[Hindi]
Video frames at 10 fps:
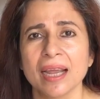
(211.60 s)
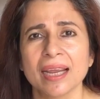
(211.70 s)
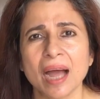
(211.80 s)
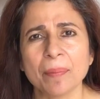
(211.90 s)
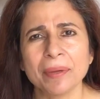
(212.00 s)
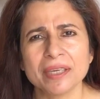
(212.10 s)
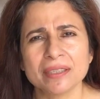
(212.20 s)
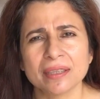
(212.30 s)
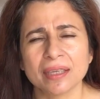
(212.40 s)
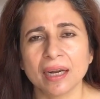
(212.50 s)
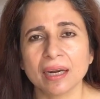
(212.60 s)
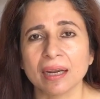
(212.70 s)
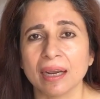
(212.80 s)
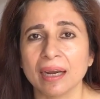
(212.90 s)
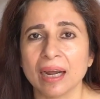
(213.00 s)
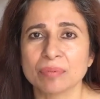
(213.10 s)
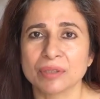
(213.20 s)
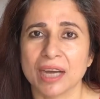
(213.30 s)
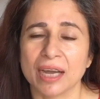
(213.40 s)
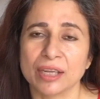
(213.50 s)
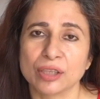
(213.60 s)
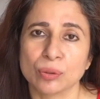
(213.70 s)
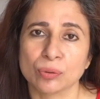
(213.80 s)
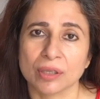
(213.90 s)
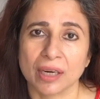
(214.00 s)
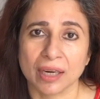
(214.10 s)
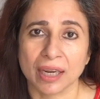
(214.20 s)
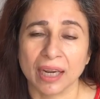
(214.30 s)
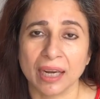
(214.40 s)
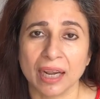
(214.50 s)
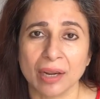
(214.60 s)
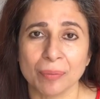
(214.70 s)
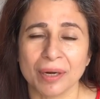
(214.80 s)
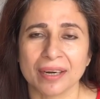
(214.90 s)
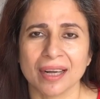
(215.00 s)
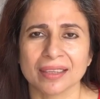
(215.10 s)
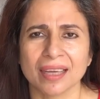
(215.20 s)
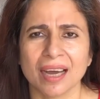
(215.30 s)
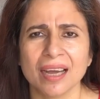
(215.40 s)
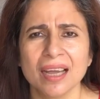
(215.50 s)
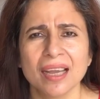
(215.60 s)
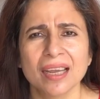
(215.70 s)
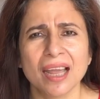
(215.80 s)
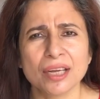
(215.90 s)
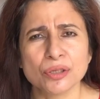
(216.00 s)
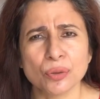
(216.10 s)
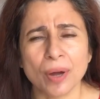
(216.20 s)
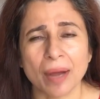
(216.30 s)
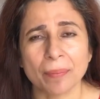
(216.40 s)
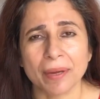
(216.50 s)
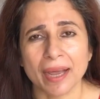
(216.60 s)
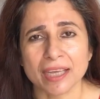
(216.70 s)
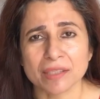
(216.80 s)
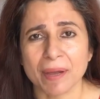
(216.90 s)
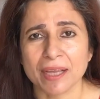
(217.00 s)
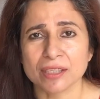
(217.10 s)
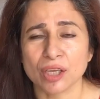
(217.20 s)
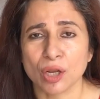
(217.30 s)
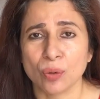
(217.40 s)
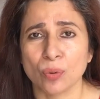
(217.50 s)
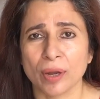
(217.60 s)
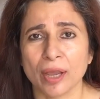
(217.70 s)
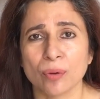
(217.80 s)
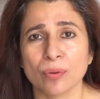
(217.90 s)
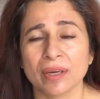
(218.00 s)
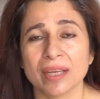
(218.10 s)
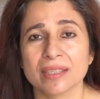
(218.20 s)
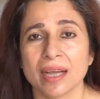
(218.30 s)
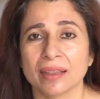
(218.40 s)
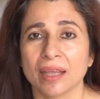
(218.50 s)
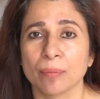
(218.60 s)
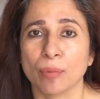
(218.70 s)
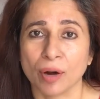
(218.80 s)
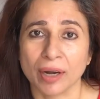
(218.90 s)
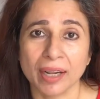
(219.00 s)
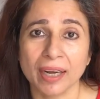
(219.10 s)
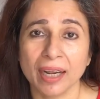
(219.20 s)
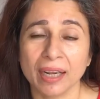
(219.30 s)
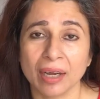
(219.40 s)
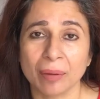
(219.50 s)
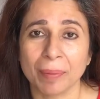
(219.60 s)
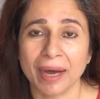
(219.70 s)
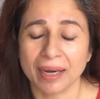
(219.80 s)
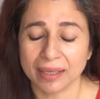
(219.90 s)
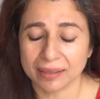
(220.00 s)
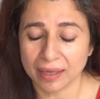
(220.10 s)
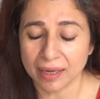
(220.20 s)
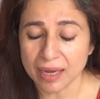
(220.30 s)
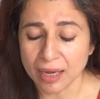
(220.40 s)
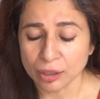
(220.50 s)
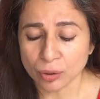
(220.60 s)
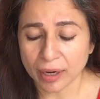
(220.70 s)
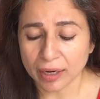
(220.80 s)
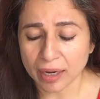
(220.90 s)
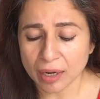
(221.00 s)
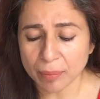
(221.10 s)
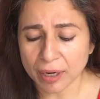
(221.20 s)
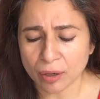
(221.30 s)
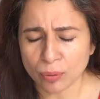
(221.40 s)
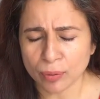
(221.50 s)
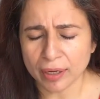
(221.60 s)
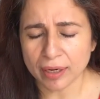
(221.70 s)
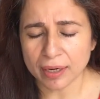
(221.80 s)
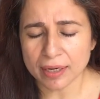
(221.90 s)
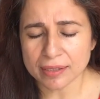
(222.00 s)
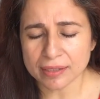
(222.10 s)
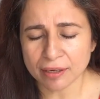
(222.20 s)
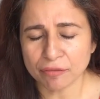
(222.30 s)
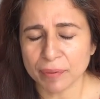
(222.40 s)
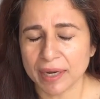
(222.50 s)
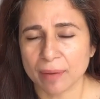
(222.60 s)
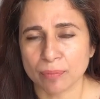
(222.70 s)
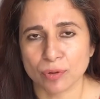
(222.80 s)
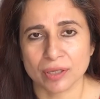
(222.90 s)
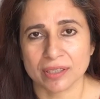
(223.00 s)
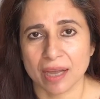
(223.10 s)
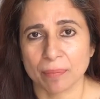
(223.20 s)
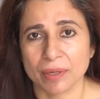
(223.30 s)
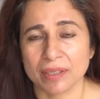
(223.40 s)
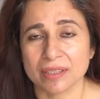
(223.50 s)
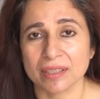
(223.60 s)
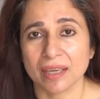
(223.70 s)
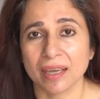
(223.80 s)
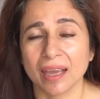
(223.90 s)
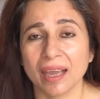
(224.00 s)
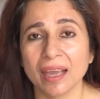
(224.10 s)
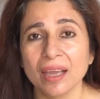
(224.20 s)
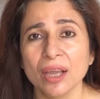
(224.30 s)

या फिर जितना गेन आप चाह रहे थे उतना गेन नहीं मिल रहा था या जो आपके आसपास के लोग हैं उनके साथ एक बॉन्डिंग नहीं कर पा रहे थे तो अगेन मैं कहूँगी कि ये सिर्फ मैंने आपको एग्ज़ाम्पल्स दिए हैं